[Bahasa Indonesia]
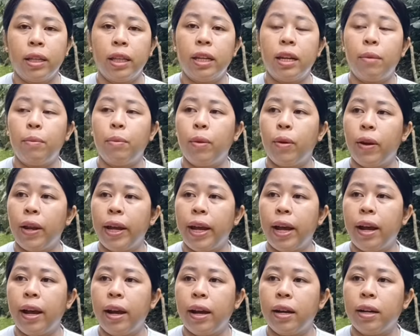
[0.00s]
tidak boleh
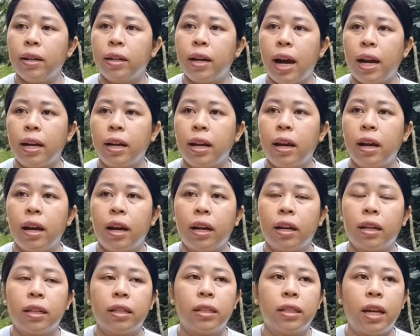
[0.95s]
uh, ada
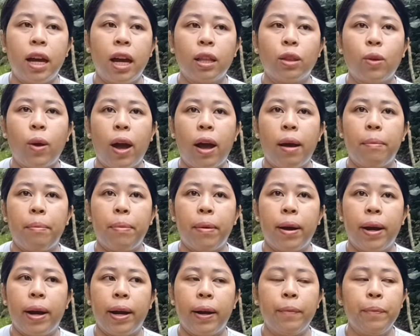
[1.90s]
kerja atau
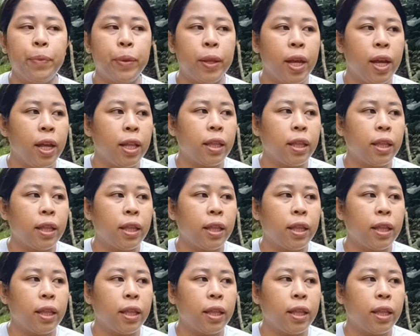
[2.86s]
apa